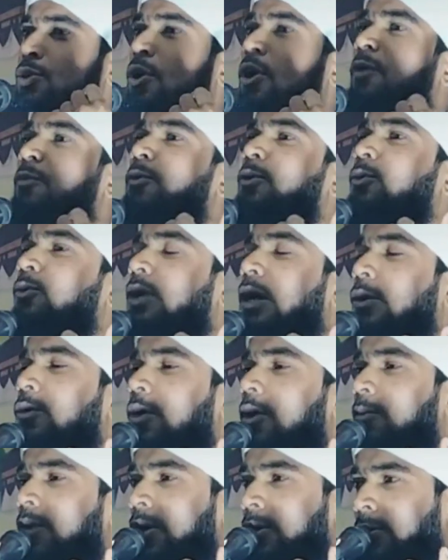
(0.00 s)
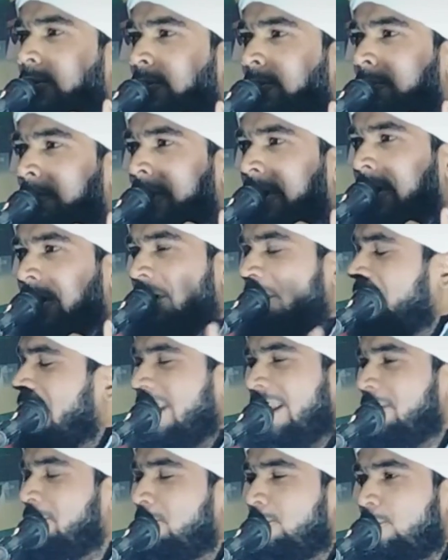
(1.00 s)
সব গুণা ক্ষমা করবে
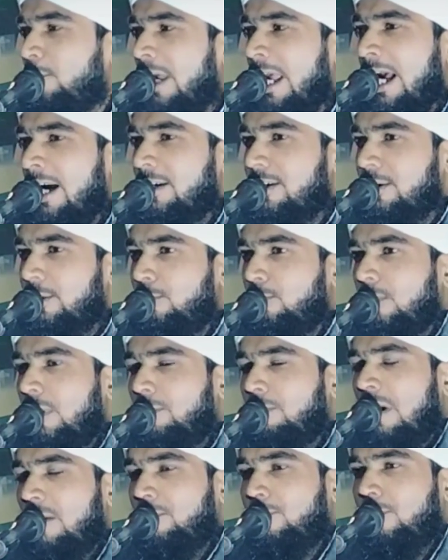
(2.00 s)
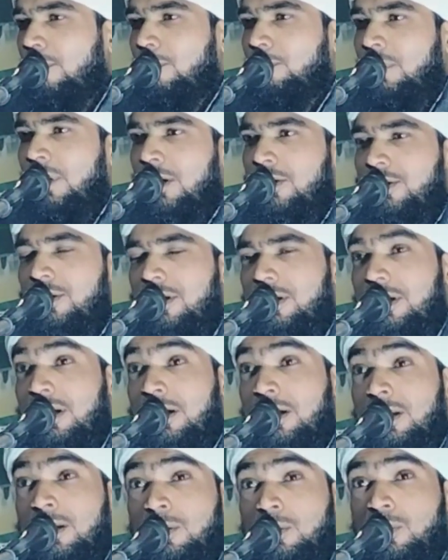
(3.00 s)
কিন্তু একটি গুণা মাফ করবে না সেটা
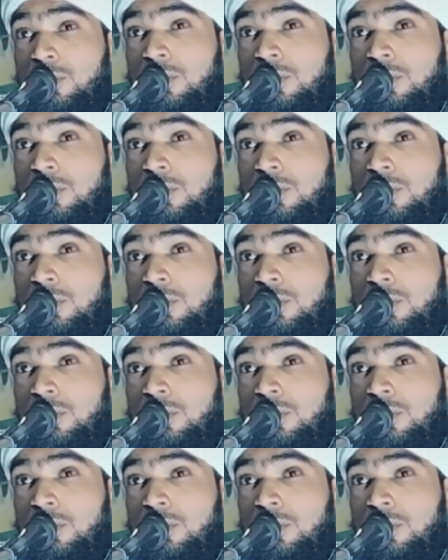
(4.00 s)
কি